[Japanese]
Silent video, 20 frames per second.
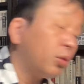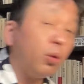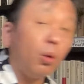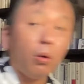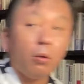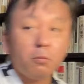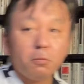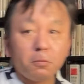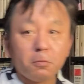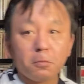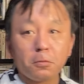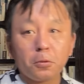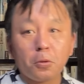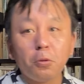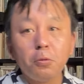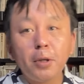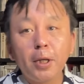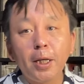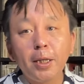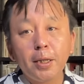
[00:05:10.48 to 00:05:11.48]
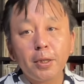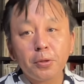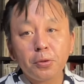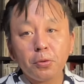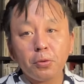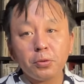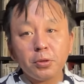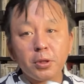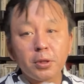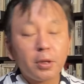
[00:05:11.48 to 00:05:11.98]
そうこの
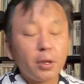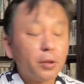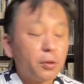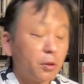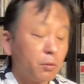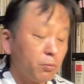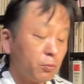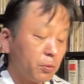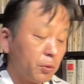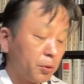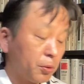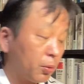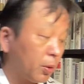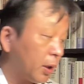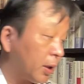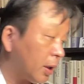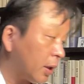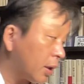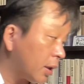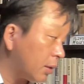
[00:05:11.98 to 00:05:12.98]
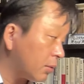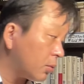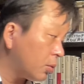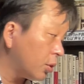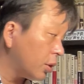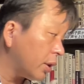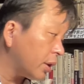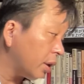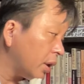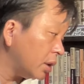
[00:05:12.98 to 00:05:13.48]
話を日経新聞でしとかな
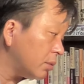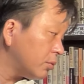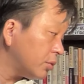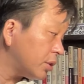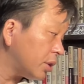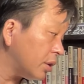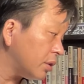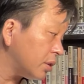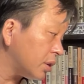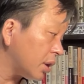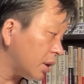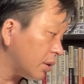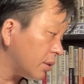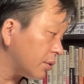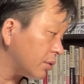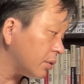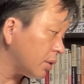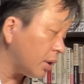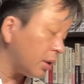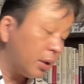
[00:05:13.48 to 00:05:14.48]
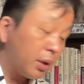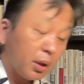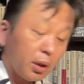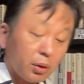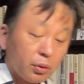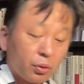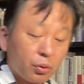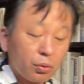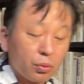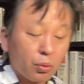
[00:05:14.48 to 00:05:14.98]
これはゲームチェンジャーですね
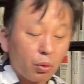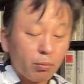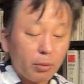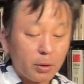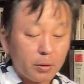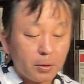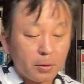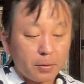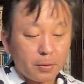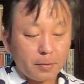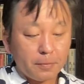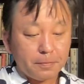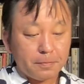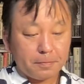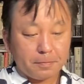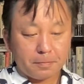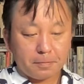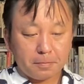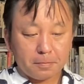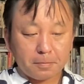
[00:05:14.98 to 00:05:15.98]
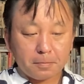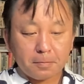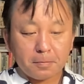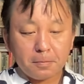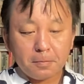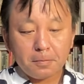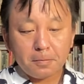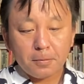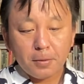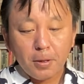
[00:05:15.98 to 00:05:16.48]
15面です
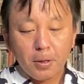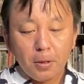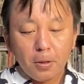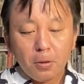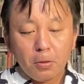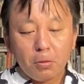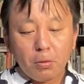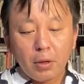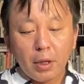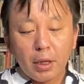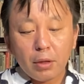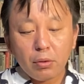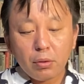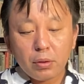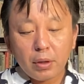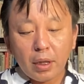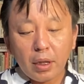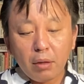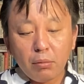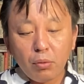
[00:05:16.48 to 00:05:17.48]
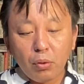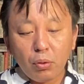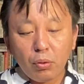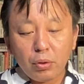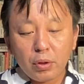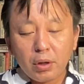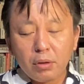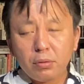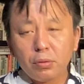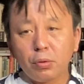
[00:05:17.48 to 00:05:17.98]
これはあの誰
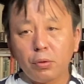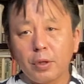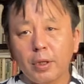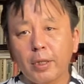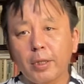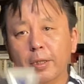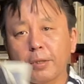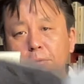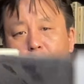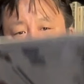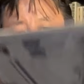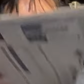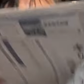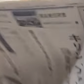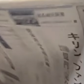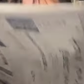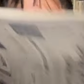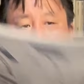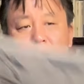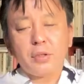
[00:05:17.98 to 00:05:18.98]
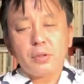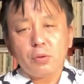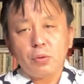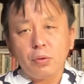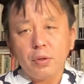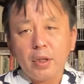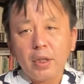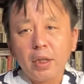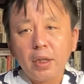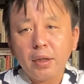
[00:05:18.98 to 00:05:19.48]
も大きく取り上げる人がいないし
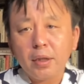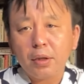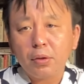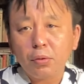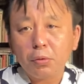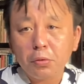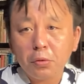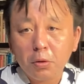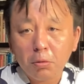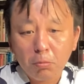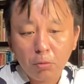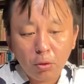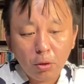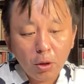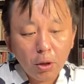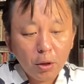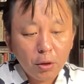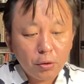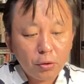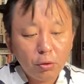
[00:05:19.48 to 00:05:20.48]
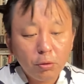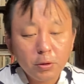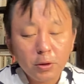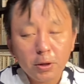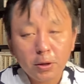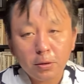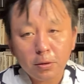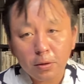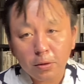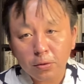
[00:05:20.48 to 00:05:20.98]
取り上げたとしても
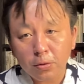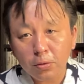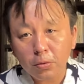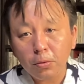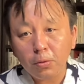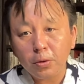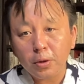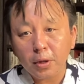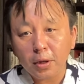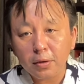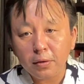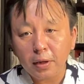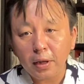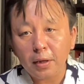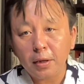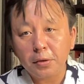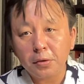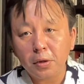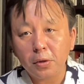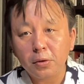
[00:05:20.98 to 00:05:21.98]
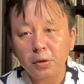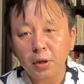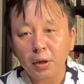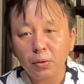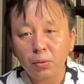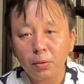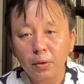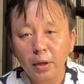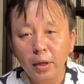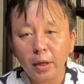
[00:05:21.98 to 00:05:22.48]
ソニーってすごいねって話でし
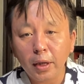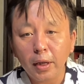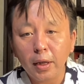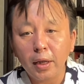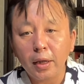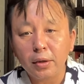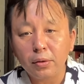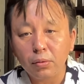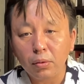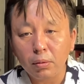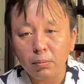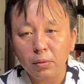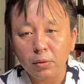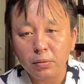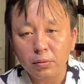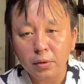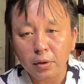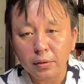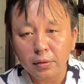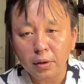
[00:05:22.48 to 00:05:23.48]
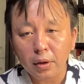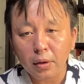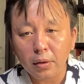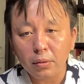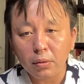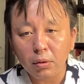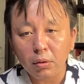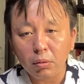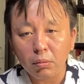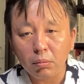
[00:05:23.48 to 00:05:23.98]
か取り上げないと思うんですけ
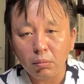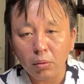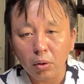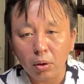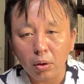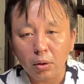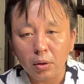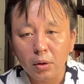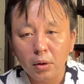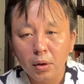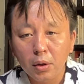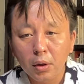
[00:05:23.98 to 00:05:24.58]
れども